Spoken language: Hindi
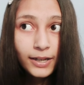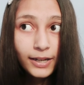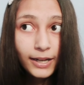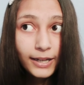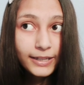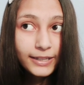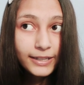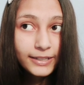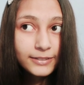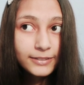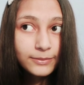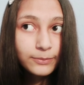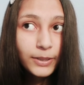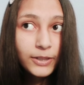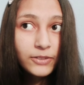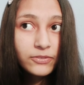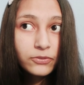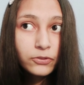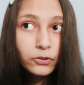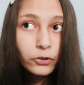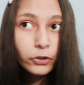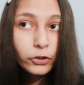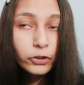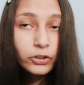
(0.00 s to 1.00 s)
लाइक इट्स माई
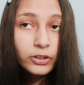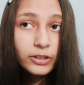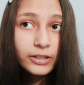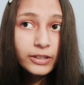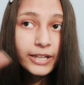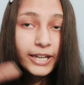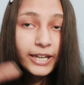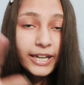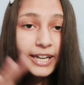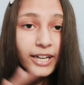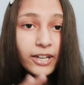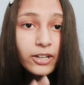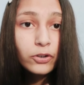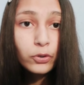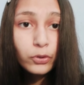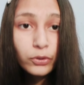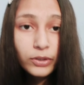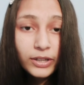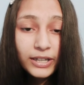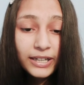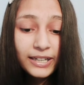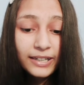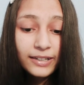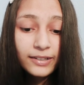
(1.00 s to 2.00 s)
फुल डे
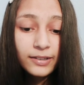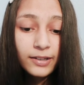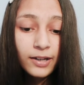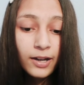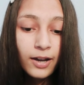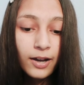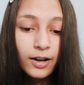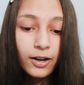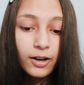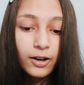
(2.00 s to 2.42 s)
रूटीन